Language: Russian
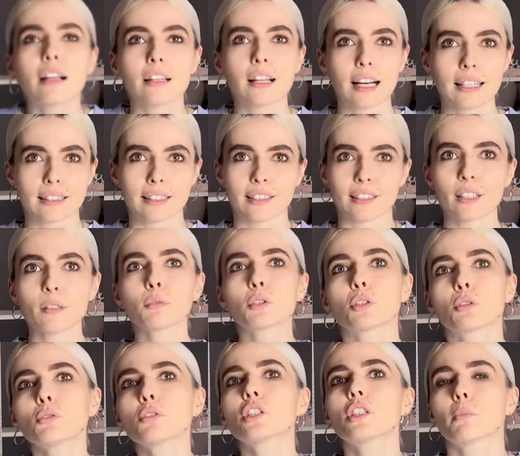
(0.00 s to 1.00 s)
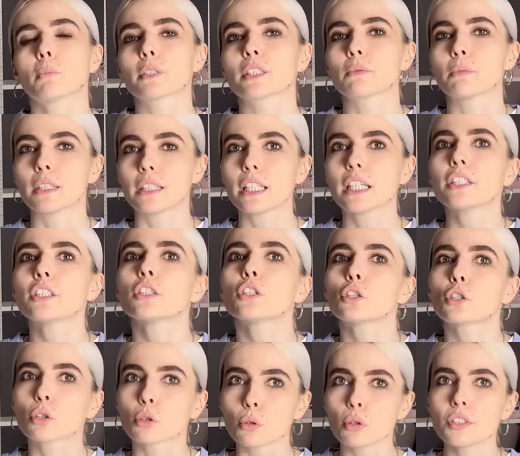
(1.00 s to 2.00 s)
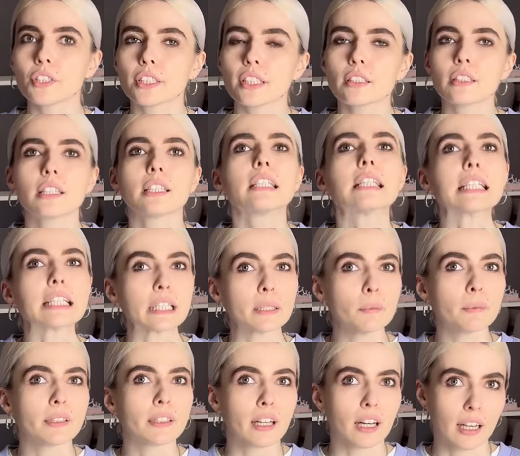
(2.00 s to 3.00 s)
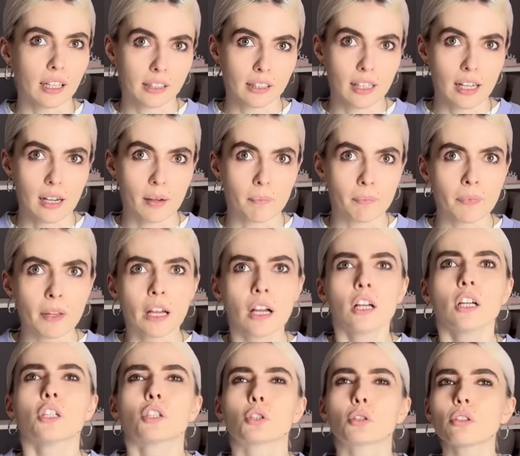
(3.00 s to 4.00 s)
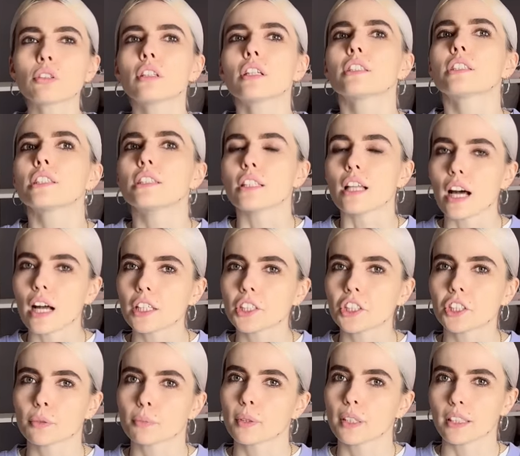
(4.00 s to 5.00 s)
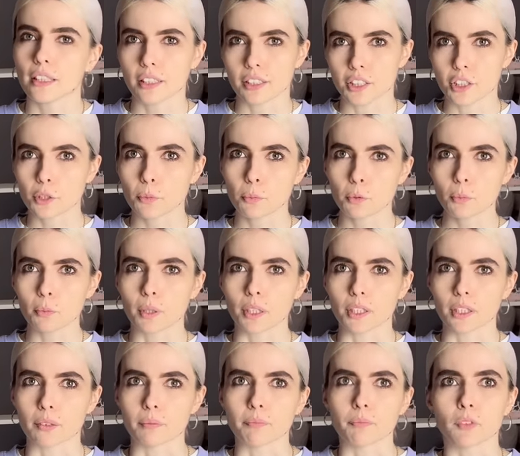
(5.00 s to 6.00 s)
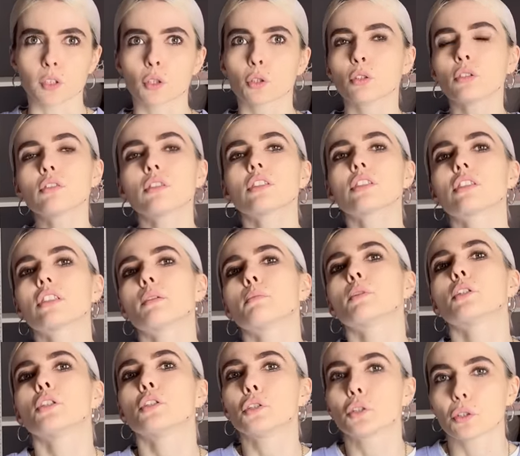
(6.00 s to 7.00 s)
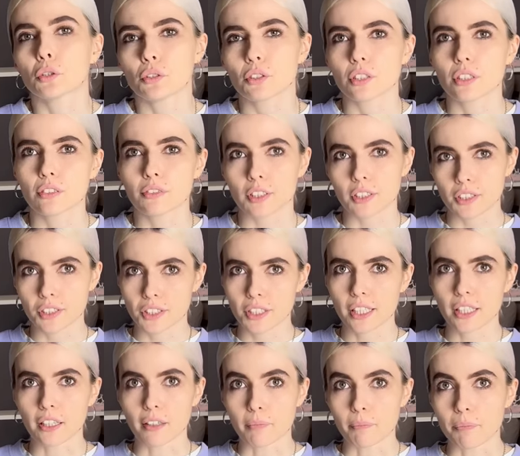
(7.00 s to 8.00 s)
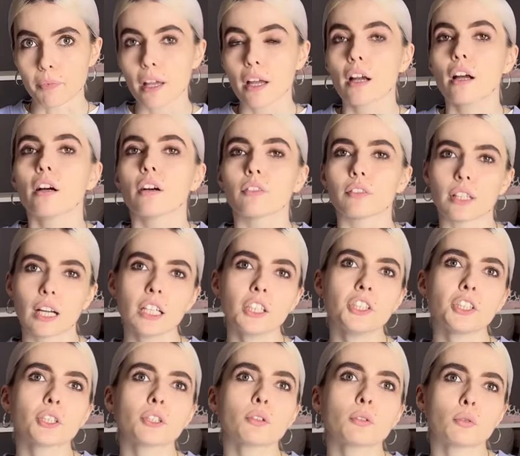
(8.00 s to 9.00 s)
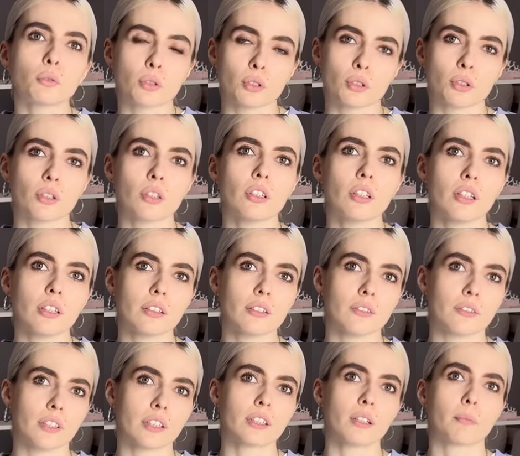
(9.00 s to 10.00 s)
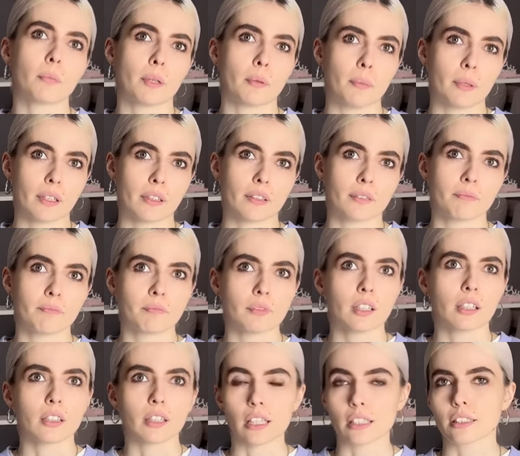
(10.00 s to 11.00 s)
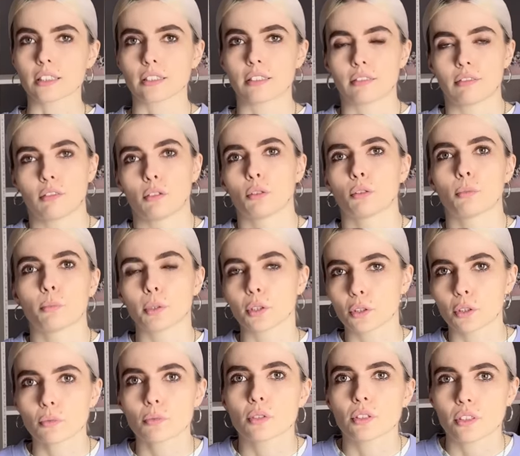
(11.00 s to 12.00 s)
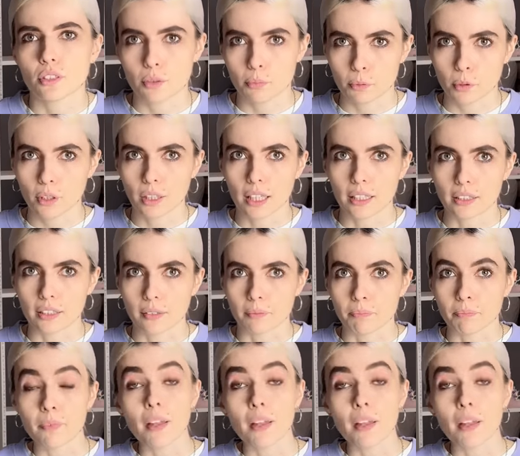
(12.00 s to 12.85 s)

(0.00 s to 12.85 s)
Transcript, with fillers: Ладно, нам же нужно посмотреть, что делает именно она. Что-то значимое для республики. Что у нас там еще из новостей? В Нальчике устроили велопробег. Классно, но при чем здесь депутаты?